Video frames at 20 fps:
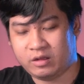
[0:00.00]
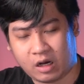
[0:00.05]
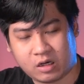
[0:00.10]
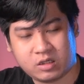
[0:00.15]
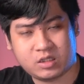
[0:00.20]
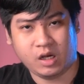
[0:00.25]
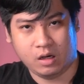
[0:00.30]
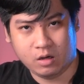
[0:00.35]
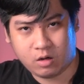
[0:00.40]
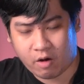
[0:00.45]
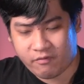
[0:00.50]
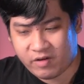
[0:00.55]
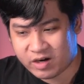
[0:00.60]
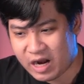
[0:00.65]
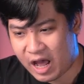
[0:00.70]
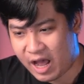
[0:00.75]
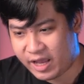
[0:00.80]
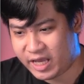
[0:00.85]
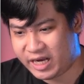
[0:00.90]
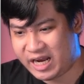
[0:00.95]
thực sự có vấn
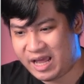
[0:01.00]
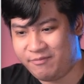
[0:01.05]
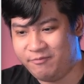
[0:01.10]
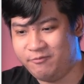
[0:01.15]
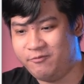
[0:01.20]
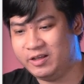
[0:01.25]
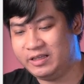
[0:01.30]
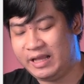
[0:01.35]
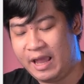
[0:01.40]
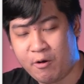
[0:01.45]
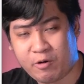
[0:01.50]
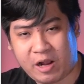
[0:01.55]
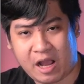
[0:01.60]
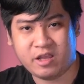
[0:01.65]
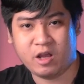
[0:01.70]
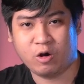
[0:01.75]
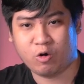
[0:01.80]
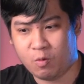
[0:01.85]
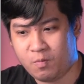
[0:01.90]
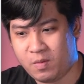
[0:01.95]
đề nha anh em và theo cá
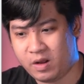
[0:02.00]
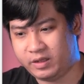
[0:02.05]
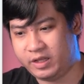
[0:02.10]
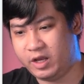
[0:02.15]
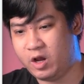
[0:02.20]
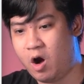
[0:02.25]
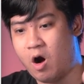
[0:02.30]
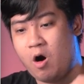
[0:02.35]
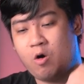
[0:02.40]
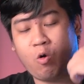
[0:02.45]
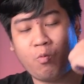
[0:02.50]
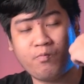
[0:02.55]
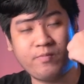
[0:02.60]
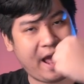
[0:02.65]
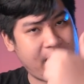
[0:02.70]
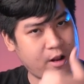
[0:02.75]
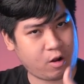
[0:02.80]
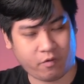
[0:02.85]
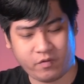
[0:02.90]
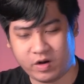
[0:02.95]
nhân của mình thì họ cũng
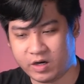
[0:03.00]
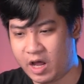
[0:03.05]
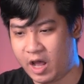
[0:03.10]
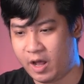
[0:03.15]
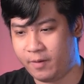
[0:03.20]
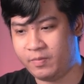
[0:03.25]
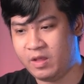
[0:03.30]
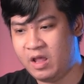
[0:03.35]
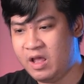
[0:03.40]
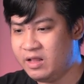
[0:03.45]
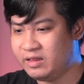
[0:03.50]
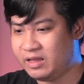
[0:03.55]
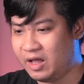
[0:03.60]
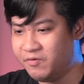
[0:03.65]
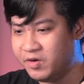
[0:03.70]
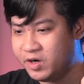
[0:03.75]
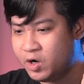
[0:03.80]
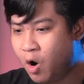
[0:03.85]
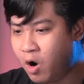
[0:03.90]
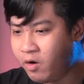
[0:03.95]
đang có vấn đề
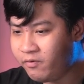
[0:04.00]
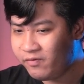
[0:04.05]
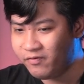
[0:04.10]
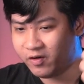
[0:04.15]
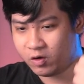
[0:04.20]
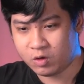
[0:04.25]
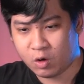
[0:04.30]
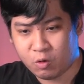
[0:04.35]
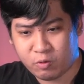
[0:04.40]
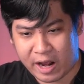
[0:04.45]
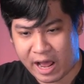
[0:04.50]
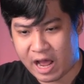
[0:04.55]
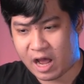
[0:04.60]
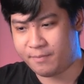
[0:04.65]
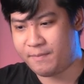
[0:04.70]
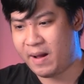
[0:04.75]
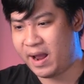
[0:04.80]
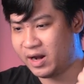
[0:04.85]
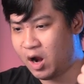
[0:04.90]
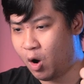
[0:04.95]
tại vì đối với vụ
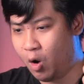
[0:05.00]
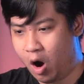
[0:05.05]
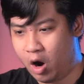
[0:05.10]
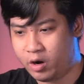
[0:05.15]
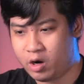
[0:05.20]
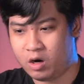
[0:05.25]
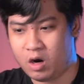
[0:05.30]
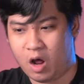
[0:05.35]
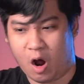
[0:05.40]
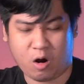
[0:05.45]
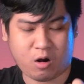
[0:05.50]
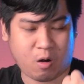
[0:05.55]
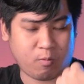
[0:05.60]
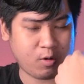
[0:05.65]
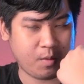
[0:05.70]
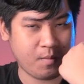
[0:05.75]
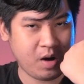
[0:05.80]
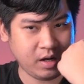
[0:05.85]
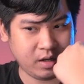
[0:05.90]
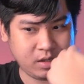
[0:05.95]
Luna ban đầu họ nói là họ
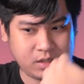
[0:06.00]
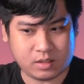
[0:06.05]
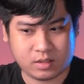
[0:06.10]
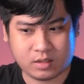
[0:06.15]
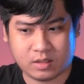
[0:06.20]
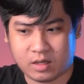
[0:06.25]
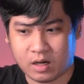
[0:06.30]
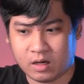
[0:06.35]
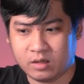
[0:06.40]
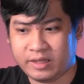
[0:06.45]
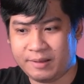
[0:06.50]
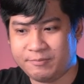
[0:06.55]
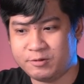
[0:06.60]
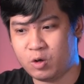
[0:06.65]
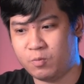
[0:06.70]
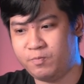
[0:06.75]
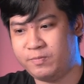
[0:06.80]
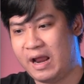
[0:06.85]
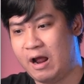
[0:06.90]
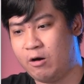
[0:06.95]
không có bất cứ tiếp
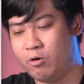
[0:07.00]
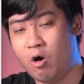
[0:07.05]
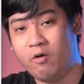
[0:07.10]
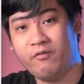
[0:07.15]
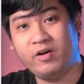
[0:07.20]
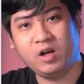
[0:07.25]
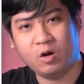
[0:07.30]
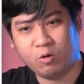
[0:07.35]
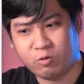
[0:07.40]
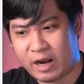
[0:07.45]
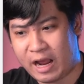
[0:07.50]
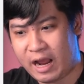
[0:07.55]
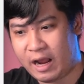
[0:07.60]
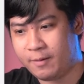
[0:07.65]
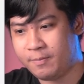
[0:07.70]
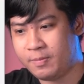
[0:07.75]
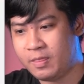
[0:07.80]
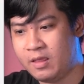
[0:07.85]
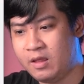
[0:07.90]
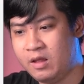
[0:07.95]
xúc nào đối với Luna
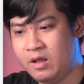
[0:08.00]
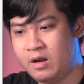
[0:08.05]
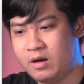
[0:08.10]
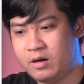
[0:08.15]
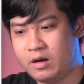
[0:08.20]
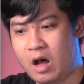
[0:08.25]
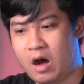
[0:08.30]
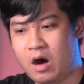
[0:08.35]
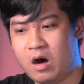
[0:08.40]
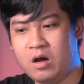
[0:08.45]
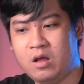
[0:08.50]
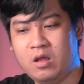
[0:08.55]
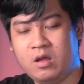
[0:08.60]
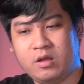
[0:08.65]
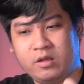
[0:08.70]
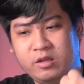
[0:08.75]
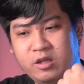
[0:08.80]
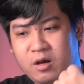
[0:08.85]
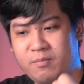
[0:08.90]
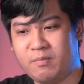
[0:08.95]
đó
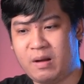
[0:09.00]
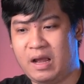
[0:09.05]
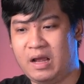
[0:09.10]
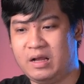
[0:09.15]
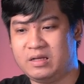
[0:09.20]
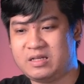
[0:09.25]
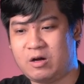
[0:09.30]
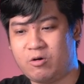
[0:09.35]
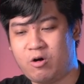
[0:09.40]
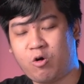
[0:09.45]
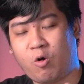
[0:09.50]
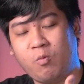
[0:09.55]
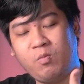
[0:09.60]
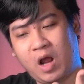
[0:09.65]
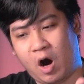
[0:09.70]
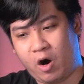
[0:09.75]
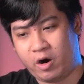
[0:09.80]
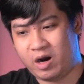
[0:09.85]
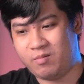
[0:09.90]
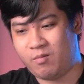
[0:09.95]
nhưng mà sau đó cũng
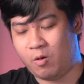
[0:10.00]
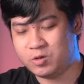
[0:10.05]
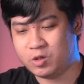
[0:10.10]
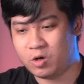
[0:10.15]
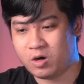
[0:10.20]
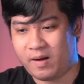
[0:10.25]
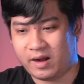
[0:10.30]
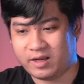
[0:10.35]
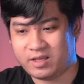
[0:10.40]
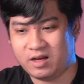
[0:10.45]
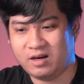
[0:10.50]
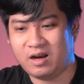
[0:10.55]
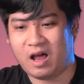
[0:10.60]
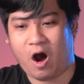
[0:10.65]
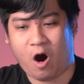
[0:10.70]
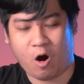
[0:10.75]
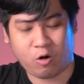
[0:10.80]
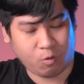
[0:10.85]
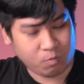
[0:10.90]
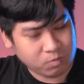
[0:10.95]
lòi ra một số cái bằng chứng là
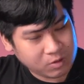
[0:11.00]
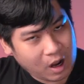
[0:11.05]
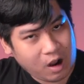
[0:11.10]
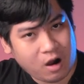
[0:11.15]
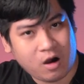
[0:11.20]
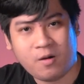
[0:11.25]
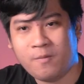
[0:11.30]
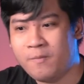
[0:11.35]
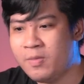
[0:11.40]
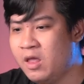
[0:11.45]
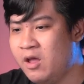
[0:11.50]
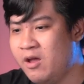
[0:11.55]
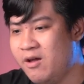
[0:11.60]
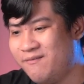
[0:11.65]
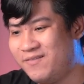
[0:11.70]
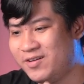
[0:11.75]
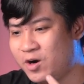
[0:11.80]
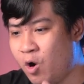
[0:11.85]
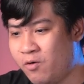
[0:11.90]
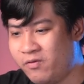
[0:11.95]
họ cũng có
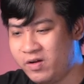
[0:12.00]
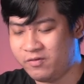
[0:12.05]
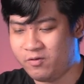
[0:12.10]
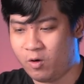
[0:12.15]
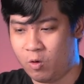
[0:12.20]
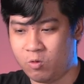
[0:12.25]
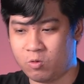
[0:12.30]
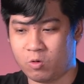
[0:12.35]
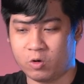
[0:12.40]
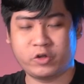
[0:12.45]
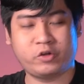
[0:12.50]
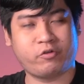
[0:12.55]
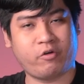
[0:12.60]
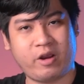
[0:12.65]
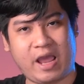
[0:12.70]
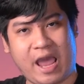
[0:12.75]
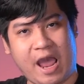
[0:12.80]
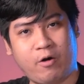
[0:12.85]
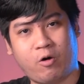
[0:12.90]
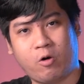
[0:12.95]
và đối với vụ của
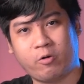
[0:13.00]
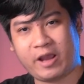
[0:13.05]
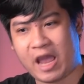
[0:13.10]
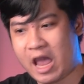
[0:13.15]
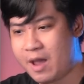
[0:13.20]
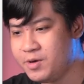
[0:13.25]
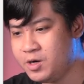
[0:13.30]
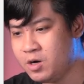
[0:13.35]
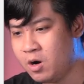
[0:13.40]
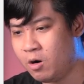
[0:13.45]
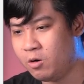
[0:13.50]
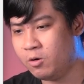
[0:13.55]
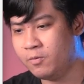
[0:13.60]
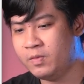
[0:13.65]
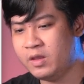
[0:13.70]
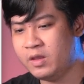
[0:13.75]
Three Arrow Capital